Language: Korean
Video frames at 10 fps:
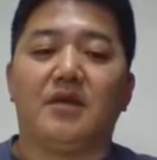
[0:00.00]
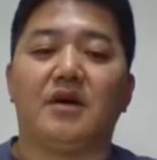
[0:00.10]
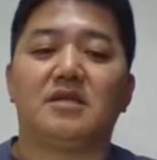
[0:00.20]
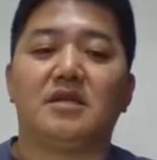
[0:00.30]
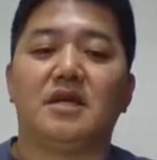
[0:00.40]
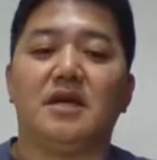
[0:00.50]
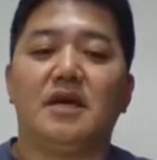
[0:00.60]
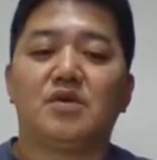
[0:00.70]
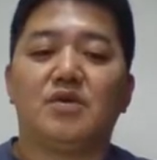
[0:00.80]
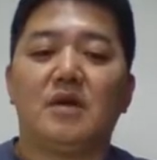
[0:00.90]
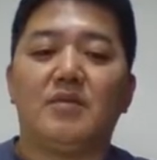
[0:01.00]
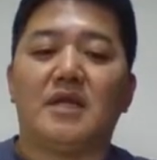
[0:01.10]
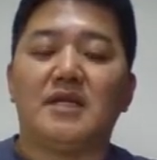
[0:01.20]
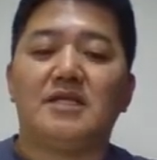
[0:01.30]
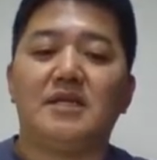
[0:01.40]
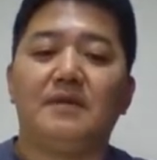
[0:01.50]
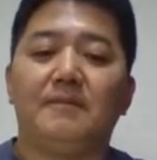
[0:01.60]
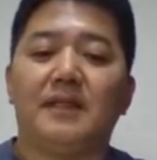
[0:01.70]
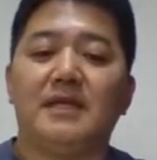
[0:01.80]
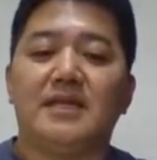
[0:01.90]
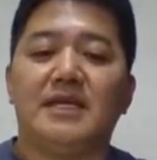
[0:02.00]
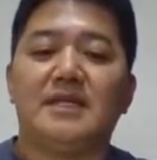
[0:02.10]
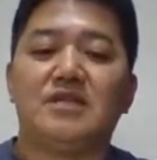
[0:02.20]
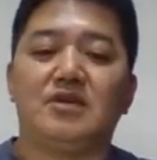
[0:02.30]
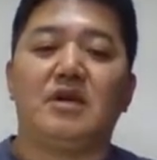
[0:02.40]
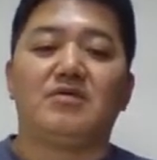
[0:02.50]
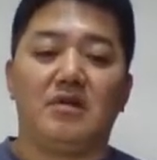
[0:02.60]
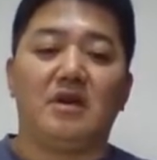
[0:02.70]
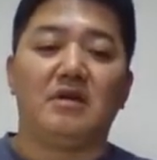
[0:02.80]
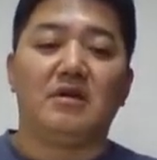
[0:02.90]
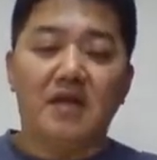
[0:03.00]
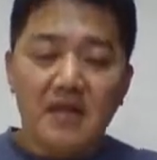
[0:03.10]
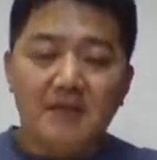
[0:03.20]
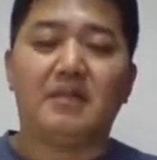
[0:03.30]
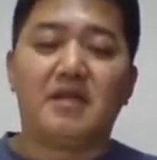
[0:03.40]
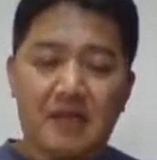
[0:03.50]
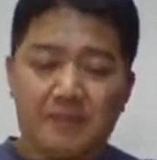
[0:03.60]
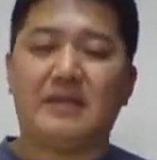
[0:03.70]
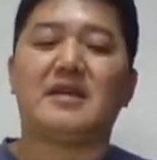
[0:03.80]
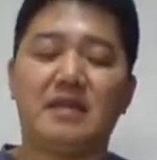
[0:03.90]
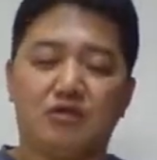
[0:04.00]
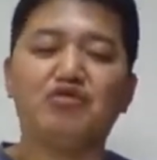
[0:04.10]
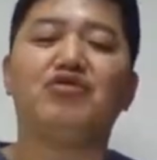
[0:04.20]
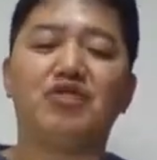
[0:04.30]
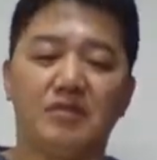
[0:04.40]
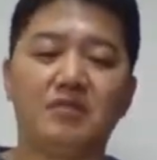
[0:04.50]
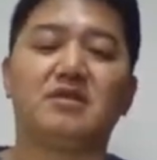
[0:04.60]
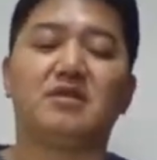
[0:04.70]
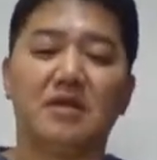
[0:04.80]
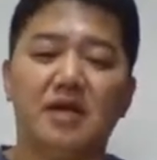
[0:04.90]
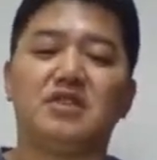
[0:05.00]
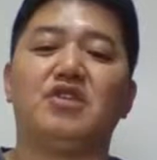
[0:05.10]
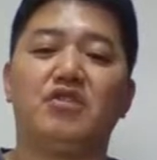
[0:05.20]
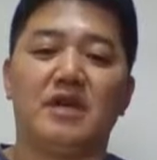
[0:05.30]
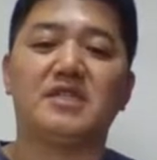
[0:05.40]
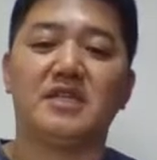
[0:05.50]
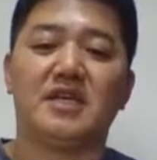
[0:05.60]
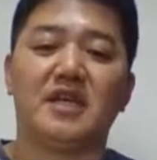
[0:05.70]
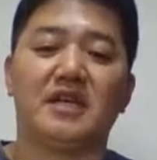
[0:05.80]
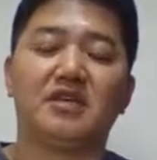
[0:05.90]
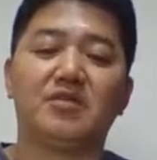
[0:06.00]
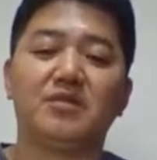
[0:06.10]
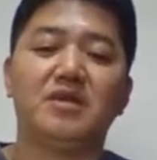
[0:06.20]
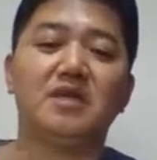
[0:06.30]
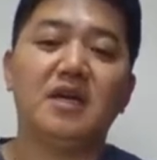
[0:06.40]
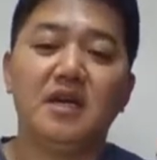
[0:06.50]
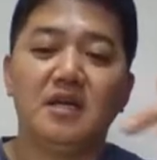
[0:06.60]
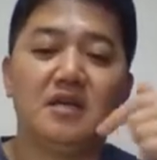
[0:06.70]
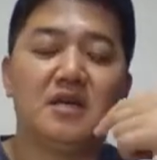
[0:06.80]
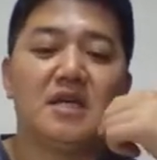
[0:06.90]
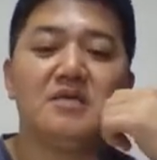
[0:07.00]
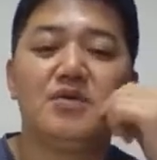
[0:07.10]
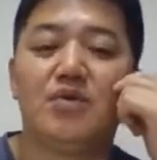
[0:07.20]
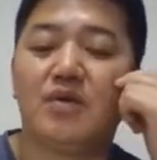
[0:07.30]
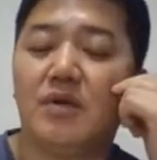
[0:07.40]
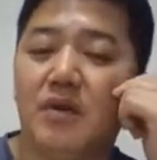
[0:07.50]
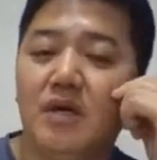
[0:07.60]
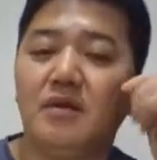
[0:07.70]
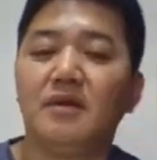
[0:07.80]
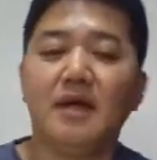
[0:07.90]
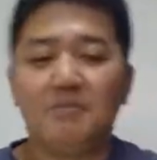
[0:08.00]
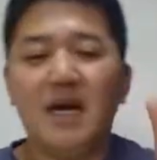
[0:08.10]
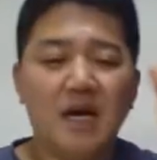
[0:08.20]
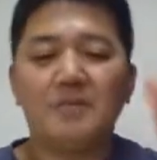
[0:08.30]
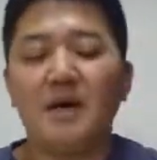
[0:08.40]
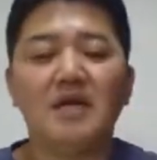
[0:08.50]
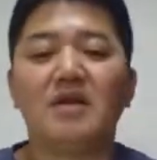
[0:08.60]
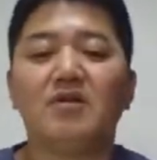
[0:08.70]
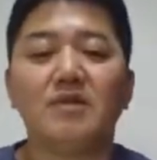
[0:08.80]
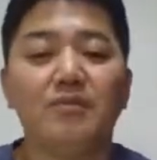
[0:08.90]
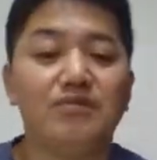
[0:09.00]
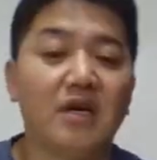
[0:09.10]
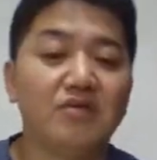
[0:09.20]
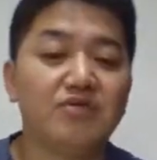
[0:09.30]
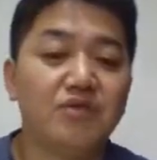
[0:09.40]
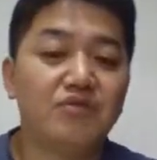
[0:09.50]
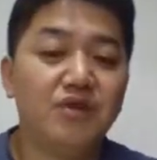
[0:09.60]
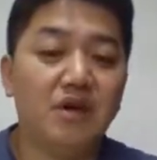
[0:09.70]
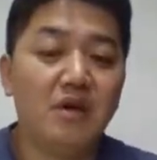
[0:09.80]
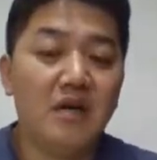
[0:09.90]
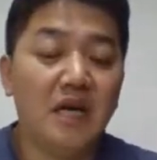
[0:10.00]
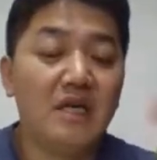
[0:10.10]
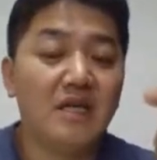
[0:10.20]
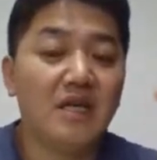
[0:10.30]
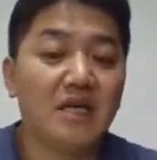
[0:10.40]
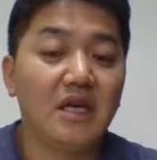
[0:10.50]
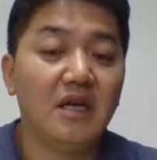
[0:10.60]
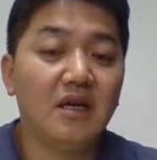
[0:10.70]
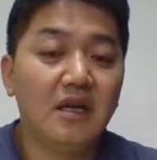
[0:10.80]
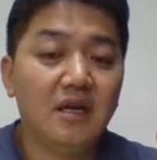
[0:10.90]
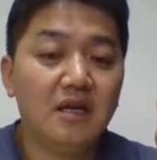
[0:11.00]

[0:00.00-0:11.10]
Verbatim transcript: 그럼 내려왔을 때 손을 한번 다시 재장전하고 들어가는 거예요. 이렇게 바닥에 퉁퉁 치면서 저걸로 하시는 게 아니라 그러면 이렇게 하시면 좋은 게 뭐냐면 막 빨리 하는 것보다 부상도 적고요 아이들이니까